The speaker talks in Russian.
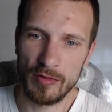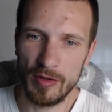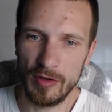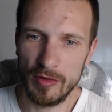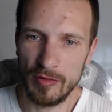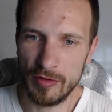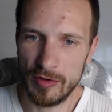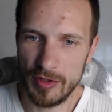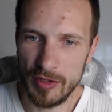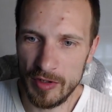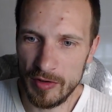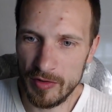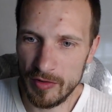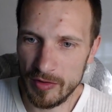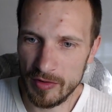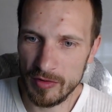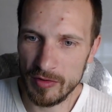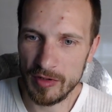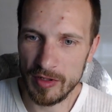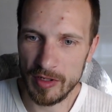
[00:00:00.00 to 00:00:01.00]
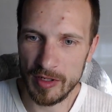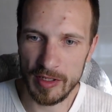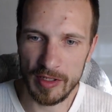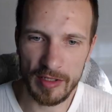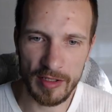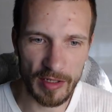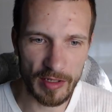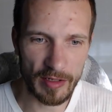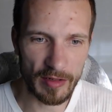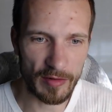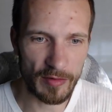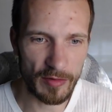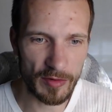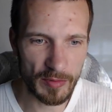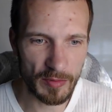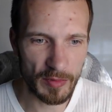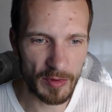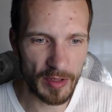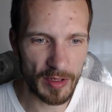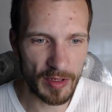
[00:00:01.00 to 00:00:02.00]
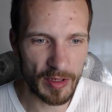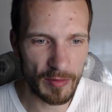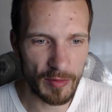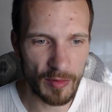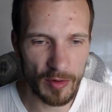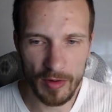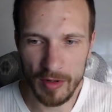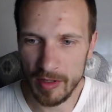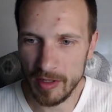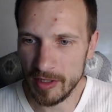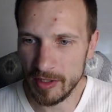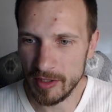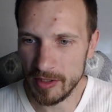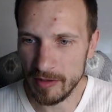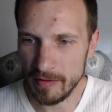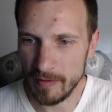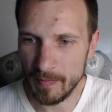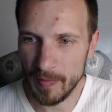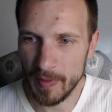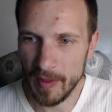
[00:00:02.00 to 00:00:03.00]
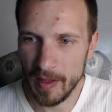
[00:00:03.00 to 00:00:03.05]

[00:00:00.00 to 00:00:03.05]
и учению Иисуса Христа, Господа и Бога нашего.